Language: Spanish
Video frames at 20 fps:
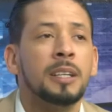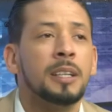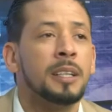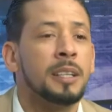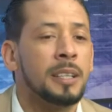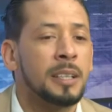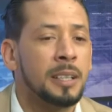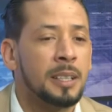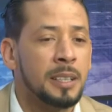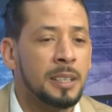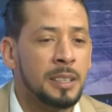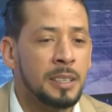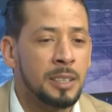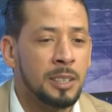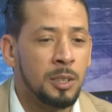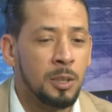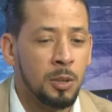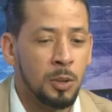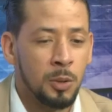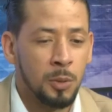eh,
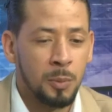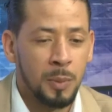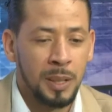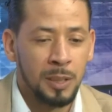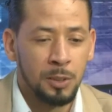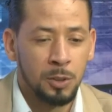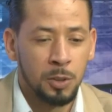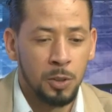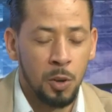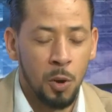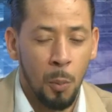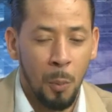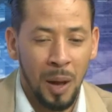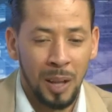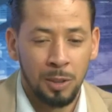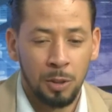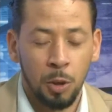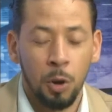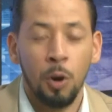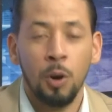lo,
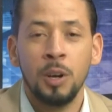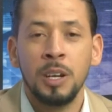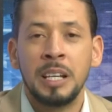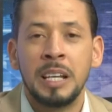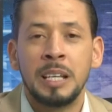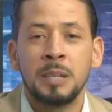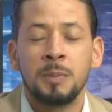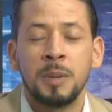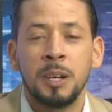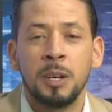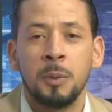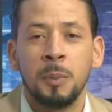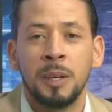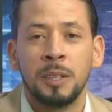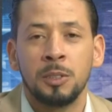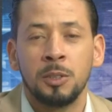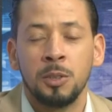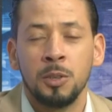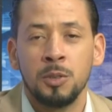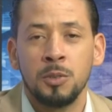mató, Inespre lo
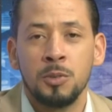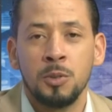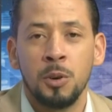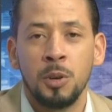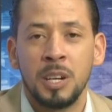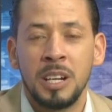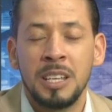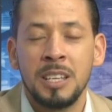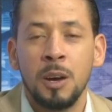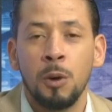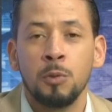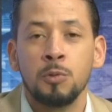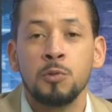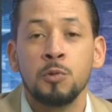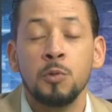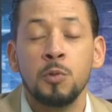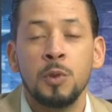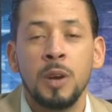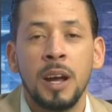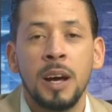mató Zorrilla
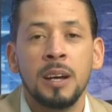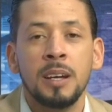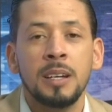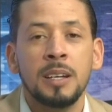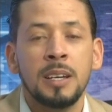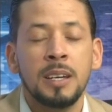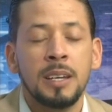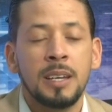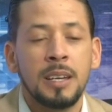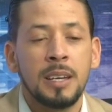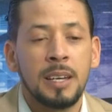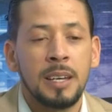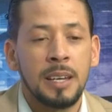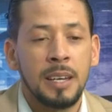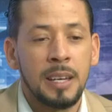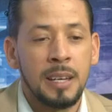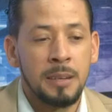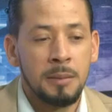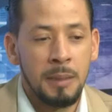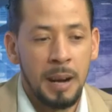Osuna
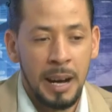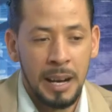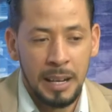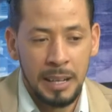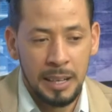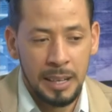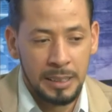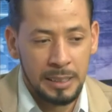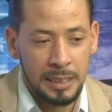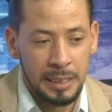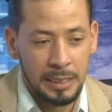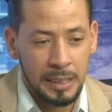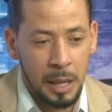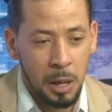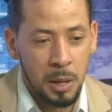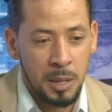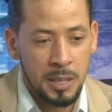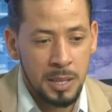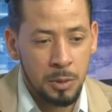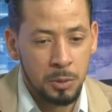eh, Iván ha
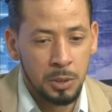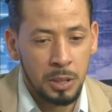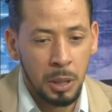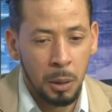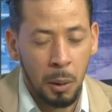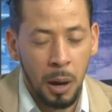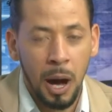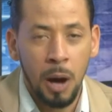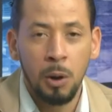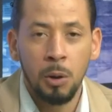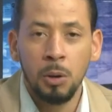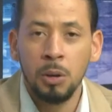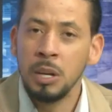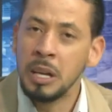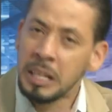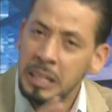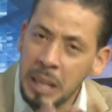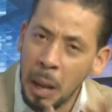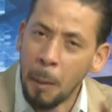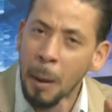tratado de hacer un trabajo.
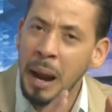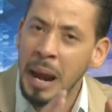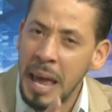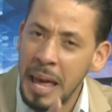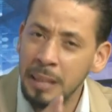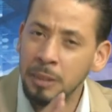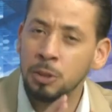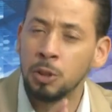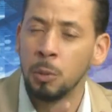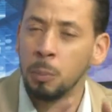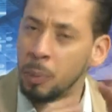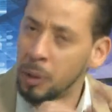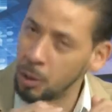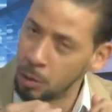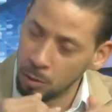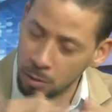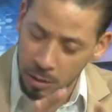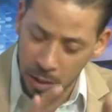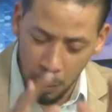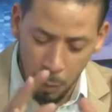Estaba lento,
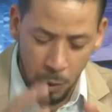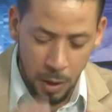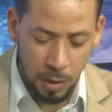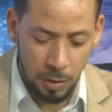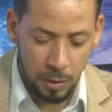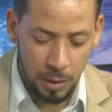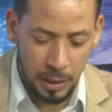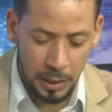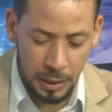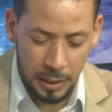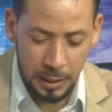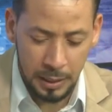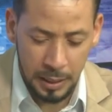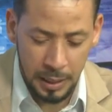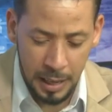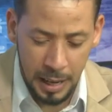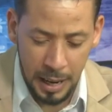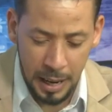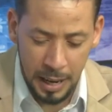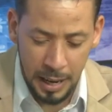pero qué bueno
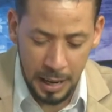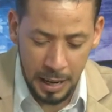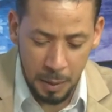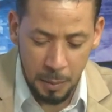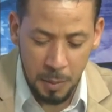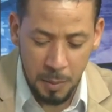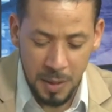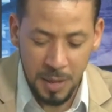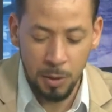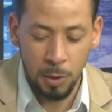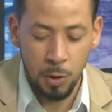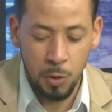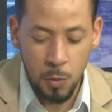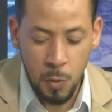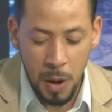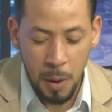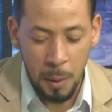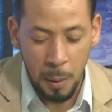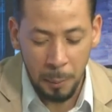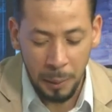que, ha revivido
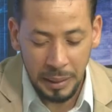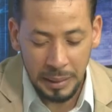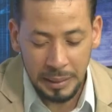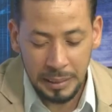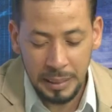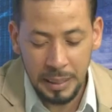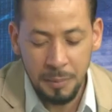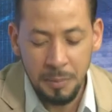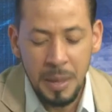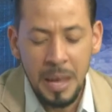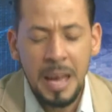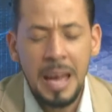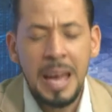nuevamente.